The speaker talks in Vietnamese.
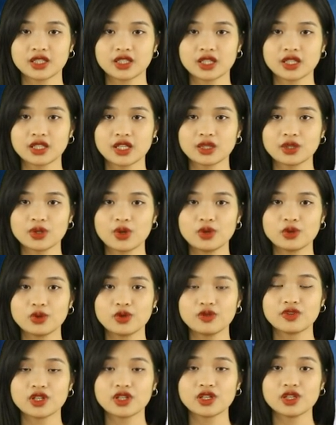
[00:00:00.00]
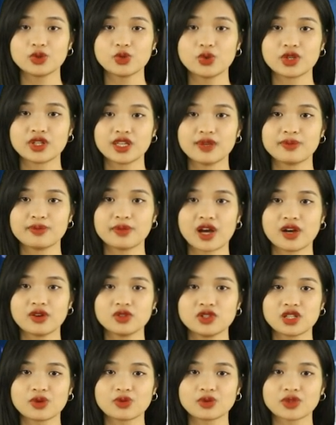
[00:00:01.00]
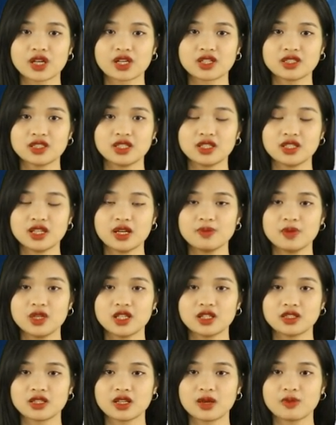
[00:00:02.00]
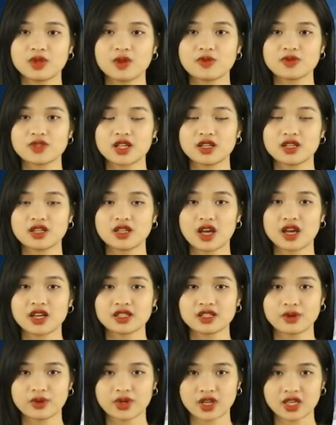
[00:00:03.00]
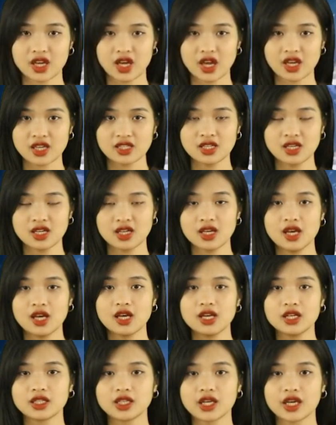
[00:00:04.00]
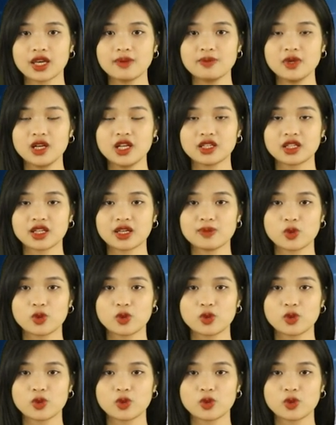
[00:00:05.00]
Các ngày tốt đối với người tuổi kỳ mão trong tháng 9 âm lịch năm nhâm dần 2022 Ngày âm lịch ngày